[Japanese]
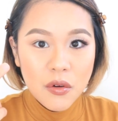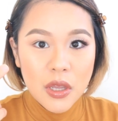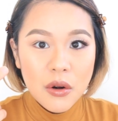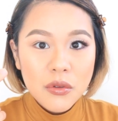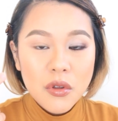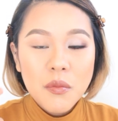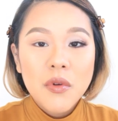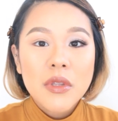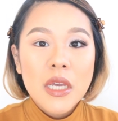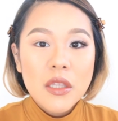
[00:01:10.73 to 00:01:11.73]
今日やろうと
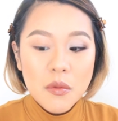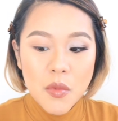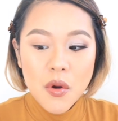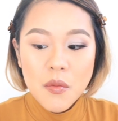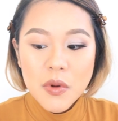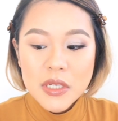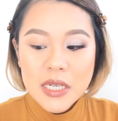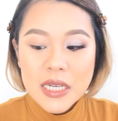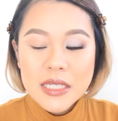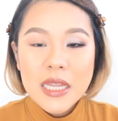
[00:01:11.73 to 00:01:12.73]
思うんだけどももし
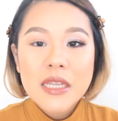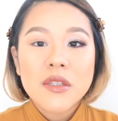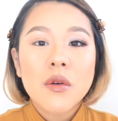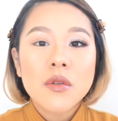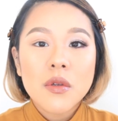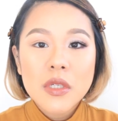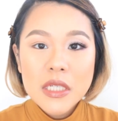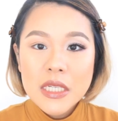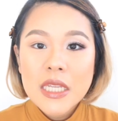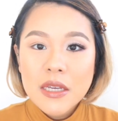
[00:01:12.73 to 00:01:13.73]
かしたら想像
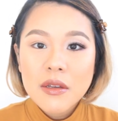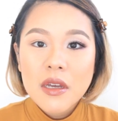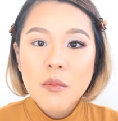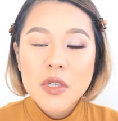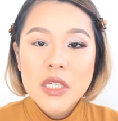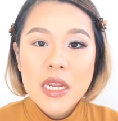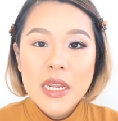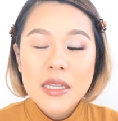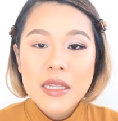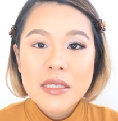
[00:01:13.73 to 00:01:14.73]
しにくいかもしれ
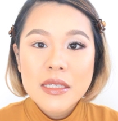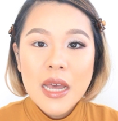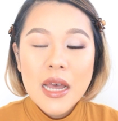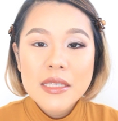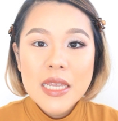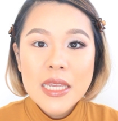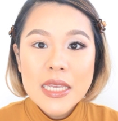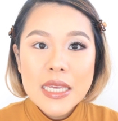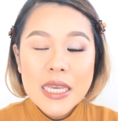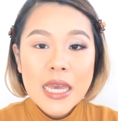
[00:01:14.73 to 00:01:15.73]
ないんですが是
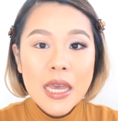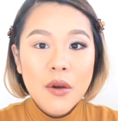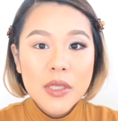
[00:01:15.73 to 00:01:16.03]
非